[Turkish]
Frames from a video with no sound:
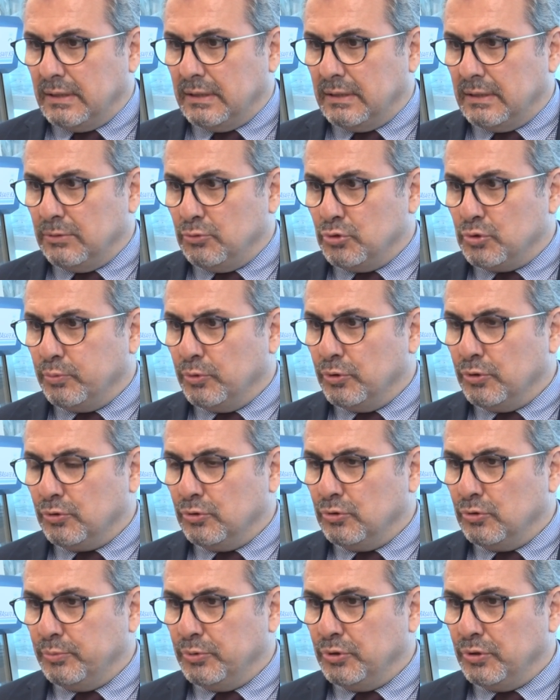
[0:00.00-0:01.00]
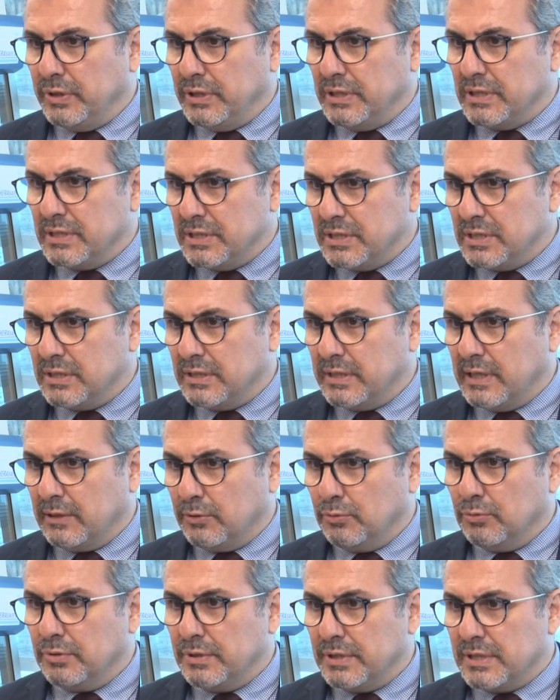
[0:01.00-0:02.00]
E, üç boyutlu biyoyazıcı
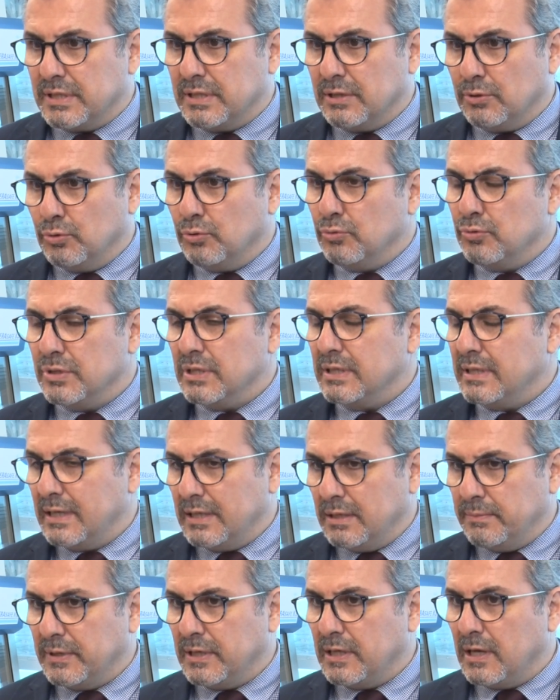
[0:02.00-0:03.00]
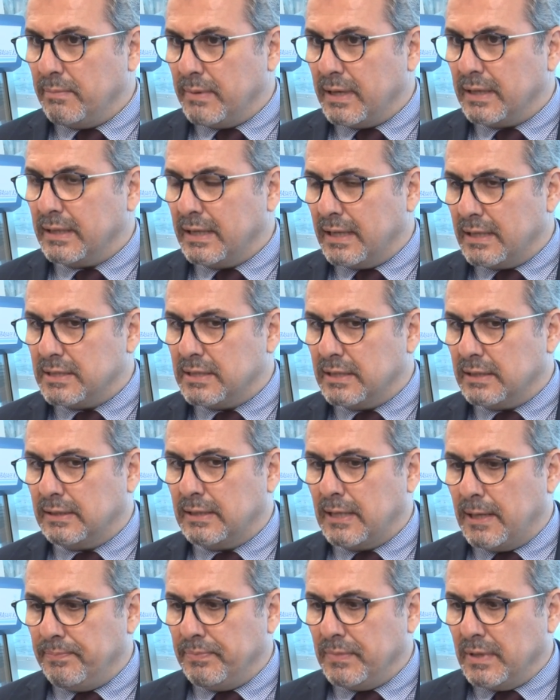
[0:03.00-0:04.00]
teknolojisi kök hücrelerle beraber
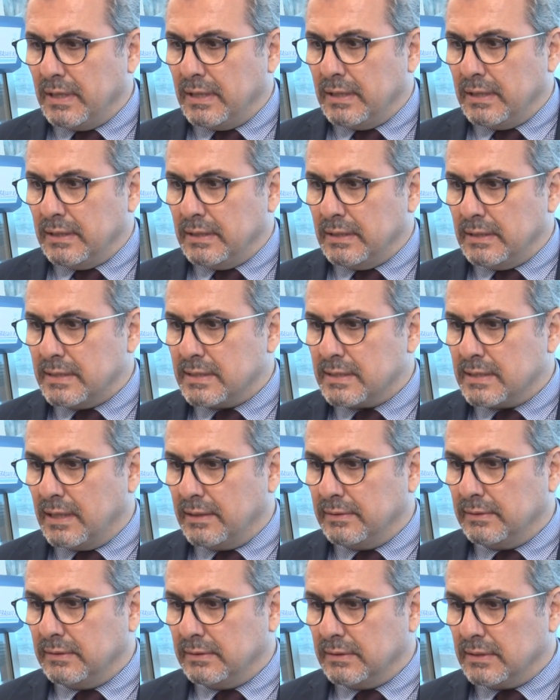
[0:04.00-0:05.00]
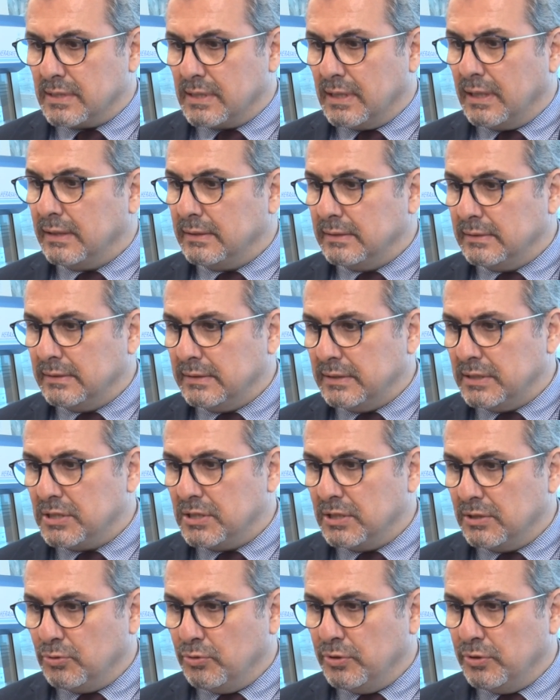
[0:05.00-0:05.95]
gerçekten insan sağlığı için